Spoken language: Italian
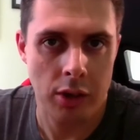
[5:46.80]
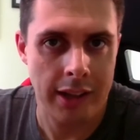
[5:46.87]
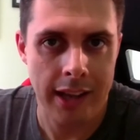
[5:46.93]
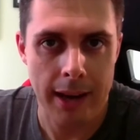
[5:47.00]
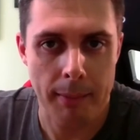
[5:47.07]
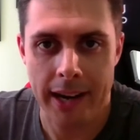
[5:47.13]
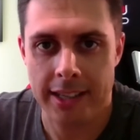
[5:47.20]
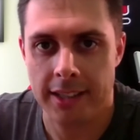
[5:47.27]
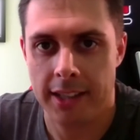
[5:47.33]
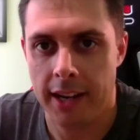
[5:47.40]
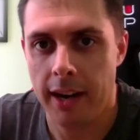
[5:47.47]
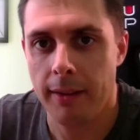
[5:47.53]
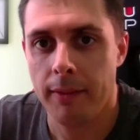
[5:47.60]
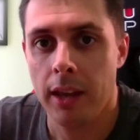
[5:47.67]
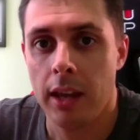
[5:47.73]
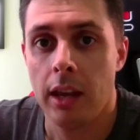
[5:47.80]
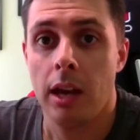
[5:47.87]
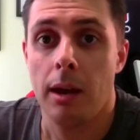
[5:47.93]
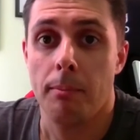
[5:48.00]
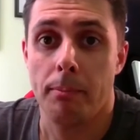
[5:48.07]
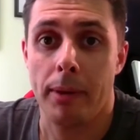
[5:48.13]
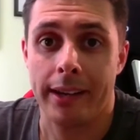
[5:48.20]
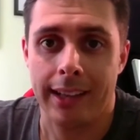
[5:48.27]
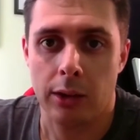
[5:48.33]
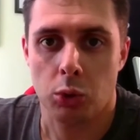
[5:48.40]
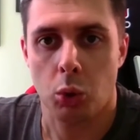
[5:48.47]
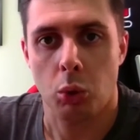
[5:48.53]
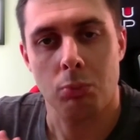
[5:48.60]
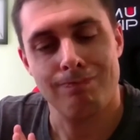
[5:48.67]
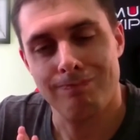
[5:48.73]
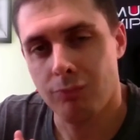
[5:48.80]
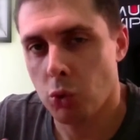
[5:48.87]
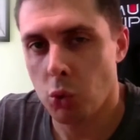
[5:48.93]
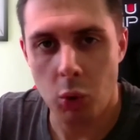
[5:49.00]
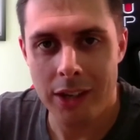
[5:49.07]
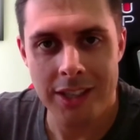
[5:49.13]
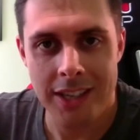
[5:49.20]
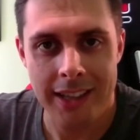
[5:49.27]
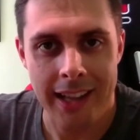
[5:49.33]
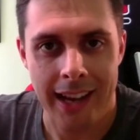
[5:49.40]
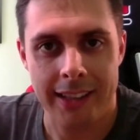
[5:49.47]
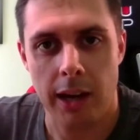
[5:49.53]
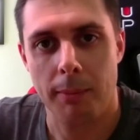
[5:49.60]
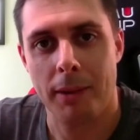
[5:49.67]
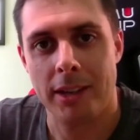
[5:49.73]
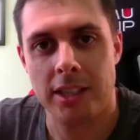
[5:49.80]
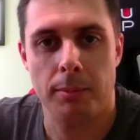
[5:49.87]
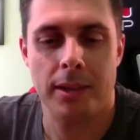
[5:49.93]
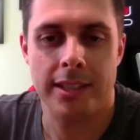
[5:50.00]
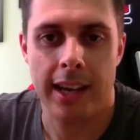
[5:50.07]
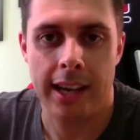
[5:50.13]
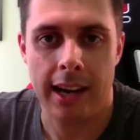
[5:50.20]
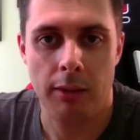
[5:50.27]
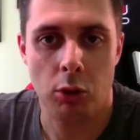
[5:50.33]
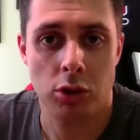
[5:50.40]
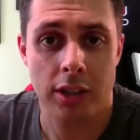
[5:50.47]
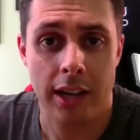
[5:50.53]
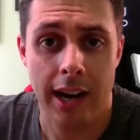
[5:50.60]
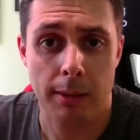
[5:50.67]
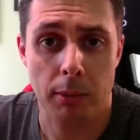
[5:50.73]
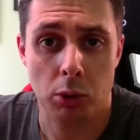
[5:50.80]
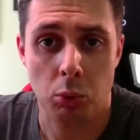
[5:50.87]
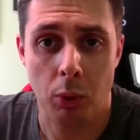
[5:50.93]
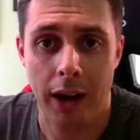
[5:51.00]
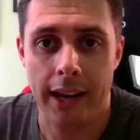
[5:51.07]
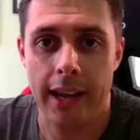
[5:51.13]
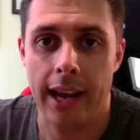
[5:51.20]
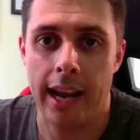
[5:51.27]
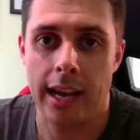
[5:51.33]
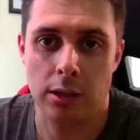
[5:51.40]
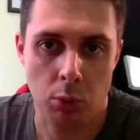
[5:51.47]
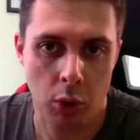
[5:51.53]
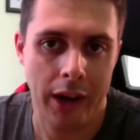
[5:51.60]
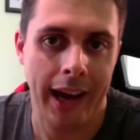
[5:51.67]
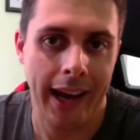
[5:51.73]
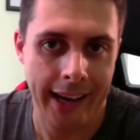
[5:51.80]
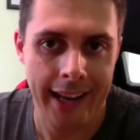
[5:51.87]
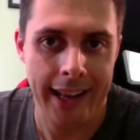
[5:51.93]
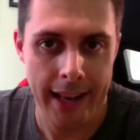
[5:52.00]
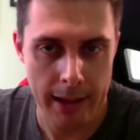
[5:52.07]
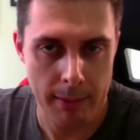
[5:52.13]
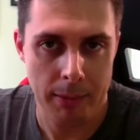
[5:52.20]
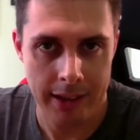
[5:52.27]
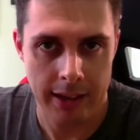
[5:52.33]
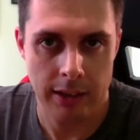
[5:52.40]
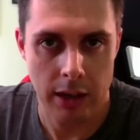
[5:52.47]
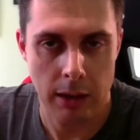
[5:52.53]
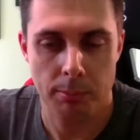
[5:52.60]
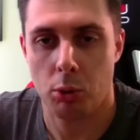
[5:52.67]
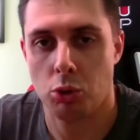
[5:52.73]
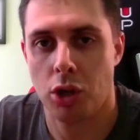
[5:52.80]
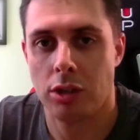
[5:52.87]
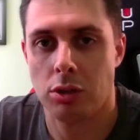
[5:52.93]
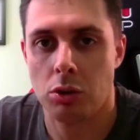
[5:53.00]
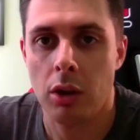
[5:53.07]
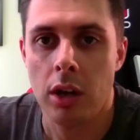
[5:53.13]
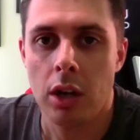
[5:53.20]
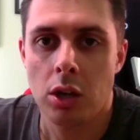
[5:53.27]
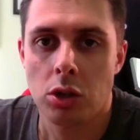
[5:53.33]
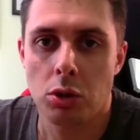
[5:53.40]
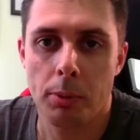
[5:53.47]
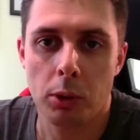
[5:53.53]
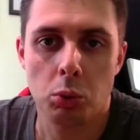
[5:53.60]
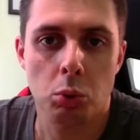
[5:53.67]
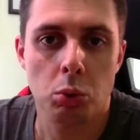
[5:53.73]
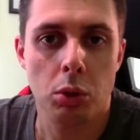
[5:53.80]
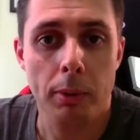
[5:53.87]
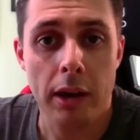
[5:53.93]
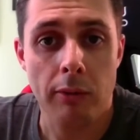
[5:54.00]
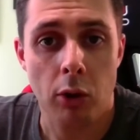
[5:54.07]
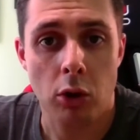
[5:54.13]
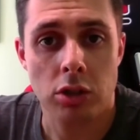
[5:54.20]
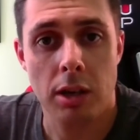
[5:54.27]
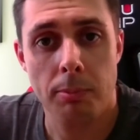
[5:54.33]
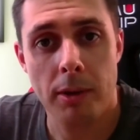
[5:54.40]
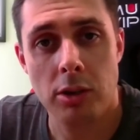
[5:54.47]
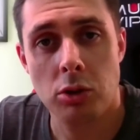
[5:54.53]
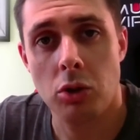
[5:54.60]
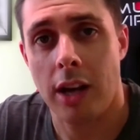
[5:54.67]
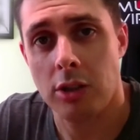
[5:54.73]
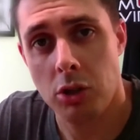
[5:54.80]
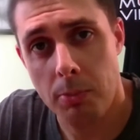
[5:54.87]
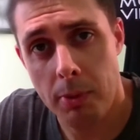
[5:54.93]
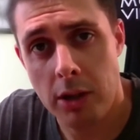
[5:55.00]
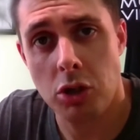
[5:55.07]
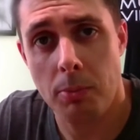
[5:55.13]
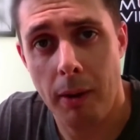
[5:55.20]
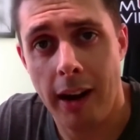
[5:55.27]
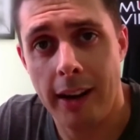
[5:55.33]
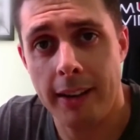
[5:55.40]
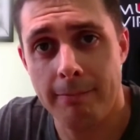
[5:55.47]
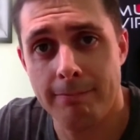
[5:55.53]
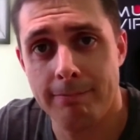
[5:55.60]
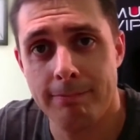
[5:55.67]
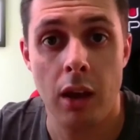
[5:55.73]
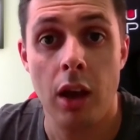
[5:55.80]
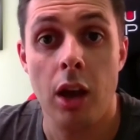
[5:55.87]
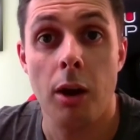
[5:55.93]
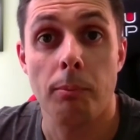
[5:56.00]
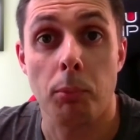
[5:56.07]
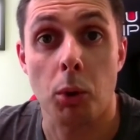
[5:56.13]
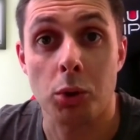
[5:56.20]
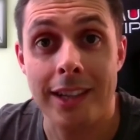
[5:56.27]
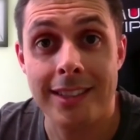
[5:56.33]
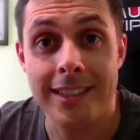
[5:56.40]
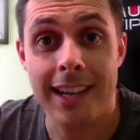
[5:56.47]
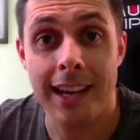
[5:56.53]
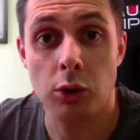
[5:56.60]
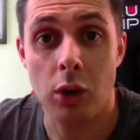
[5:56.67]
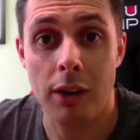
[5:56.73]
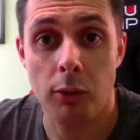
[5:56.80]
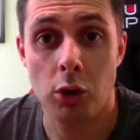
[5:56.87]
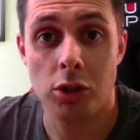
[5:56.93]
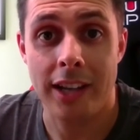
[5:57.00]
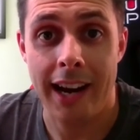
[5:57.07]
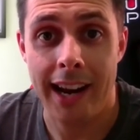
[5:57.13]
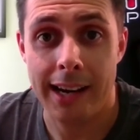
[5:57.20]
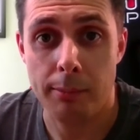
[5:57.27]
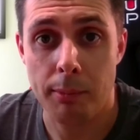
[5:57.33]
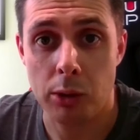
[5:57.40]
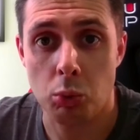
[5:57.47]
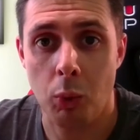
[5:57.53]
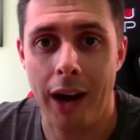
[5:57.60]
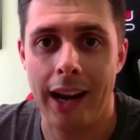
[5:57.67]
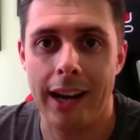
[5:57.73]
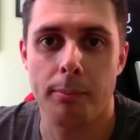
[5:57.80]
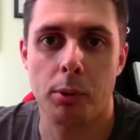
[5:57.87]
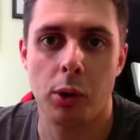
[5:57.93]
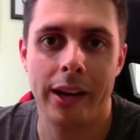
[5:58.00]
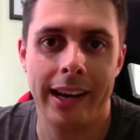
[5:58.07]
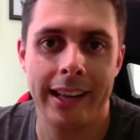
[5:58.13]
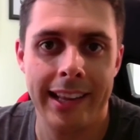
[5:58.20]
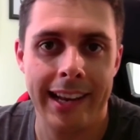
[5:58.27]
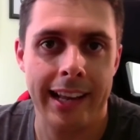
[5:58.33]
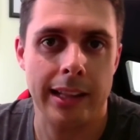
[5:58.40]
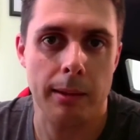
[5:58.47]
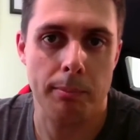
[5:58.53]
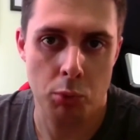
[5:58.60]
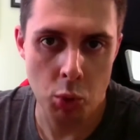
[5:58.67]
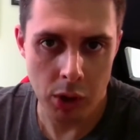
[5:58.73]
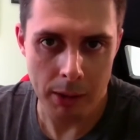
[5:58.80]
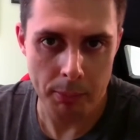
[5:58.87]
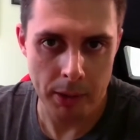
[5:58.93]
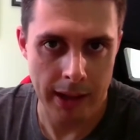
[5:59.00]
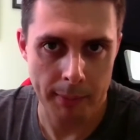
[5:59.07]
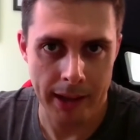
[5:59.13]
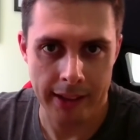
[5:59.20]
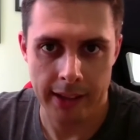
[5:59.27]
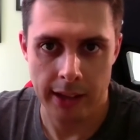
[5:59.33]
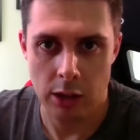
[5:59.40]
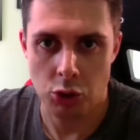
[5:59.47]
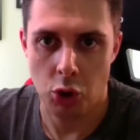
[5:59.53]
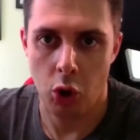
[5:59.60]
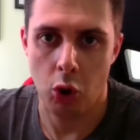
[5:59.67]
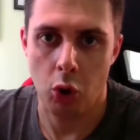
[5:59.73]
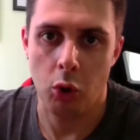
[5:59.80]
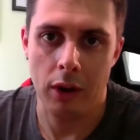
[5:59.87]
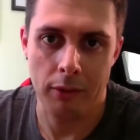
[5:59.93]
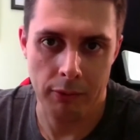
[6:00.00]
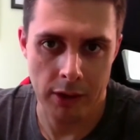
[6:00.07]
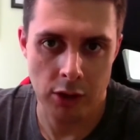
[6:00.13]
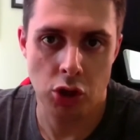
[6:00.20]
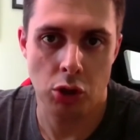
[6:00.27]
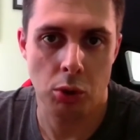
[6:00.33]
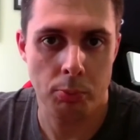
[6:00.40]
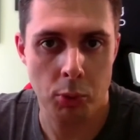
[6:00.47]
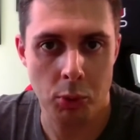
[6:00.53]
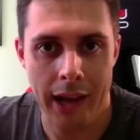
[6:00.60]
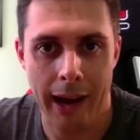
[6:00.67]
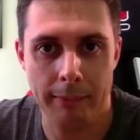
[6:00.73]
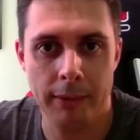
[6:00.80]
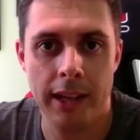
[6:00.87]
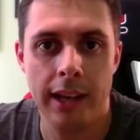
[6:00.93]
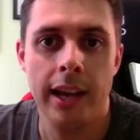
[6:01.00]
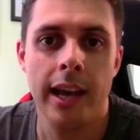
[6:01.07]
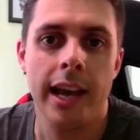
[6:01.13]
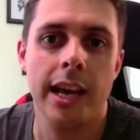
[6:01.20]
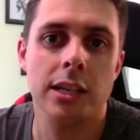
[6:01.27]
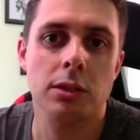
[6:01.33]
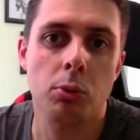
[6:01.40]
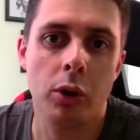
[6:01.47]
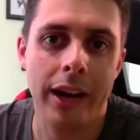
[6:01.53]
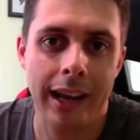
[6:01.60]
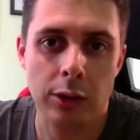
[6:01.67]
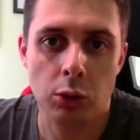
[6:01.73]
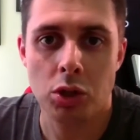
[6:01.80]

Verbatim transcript: delle maestrie. Pertanto non esitate a massimizzare la vostra arma attuale e sbloccare il limite nel processo, soprattutto per i vostri personaggi principali. Potenziando la vostra arma attuale progredirete più rapidamente nel gioco, infliggendo più danni e sbloccando